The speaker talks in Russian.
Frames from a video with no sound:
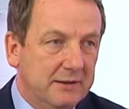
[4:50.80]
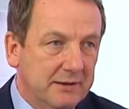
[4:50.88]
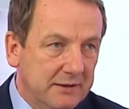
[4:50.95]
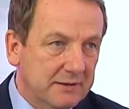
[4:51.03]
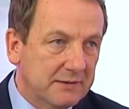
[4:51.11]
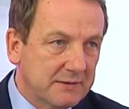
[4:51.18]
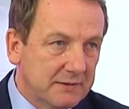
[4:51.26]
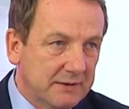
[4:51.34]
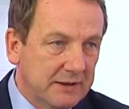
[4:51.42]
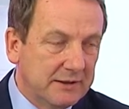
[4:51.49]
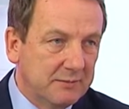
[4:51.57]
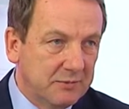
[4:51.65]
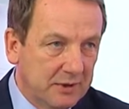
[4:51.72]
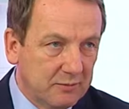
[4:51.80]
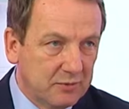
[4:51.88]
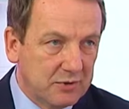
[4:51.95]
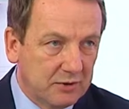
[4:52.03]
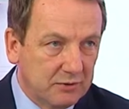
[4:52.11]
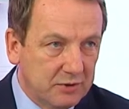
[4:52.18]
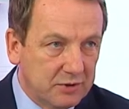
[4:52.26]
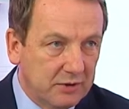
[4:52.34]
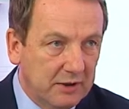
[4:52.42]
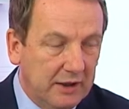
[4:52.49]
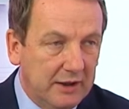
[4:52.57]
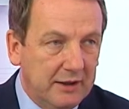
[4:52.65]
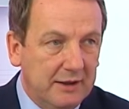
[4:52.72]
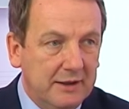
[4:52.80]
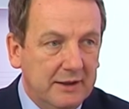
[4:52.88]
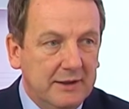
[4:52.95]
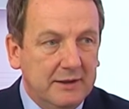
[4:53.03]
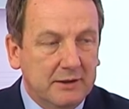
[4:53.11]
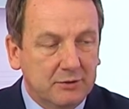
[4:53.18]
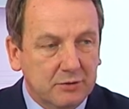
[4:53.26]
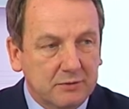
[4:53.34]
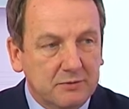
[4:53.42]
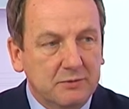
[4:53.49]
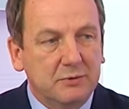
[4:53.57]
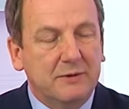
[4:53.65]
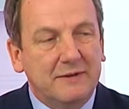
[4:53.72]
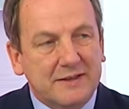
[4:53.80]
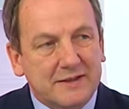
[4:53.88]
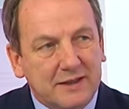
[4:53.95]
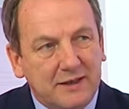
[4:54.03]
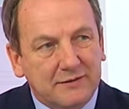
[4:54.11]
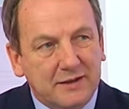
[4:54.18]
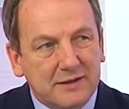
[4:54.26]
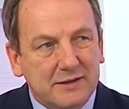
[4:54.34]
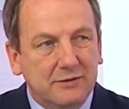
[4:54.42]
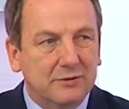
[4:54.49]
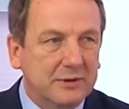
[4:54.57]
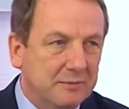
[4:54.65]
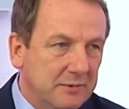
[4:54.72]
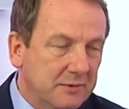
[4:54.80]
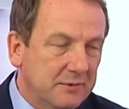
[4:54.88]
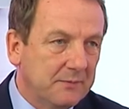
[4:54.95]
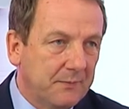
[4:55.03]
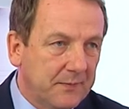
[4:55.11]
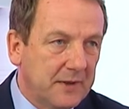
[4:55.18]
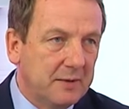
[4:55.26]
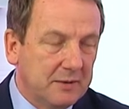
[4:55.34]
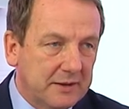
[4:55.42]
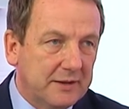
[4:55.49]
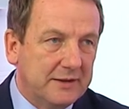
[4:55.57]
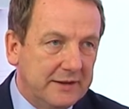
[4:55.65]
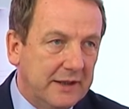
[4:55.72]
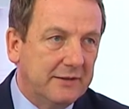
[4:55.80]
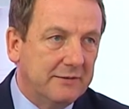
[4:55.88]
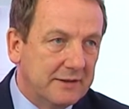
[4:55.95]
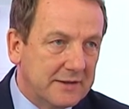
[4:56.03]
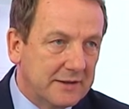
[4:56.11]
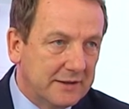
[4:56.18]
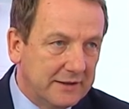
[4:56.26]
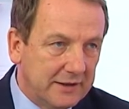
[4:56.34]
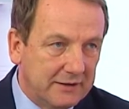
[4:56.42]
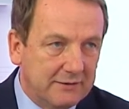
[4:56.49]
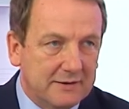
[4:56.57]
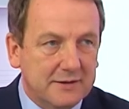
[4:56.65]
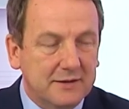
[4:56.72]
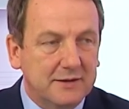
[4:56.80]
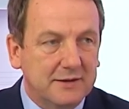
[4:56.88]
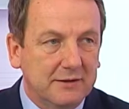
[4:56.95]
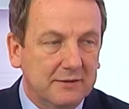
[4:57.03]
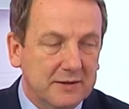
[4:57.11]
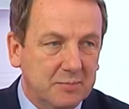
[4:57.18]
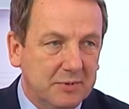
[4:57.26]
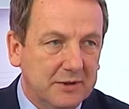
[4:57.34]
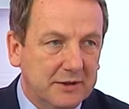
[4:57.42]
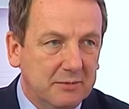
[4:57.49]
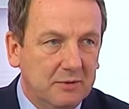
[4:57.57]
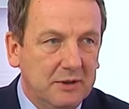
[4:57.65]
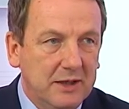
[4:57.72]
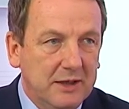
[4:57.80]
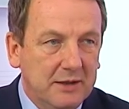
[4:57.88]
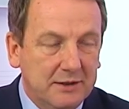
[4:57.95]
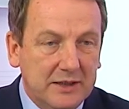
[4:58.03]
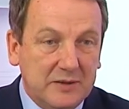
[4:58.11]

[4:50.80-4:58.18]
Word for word: и на этом тему закончил. А то, ну давай завтра сделаю, там, угу. и это оттягивается, оттягивается, оттягивается. То есть Поэтому нужно,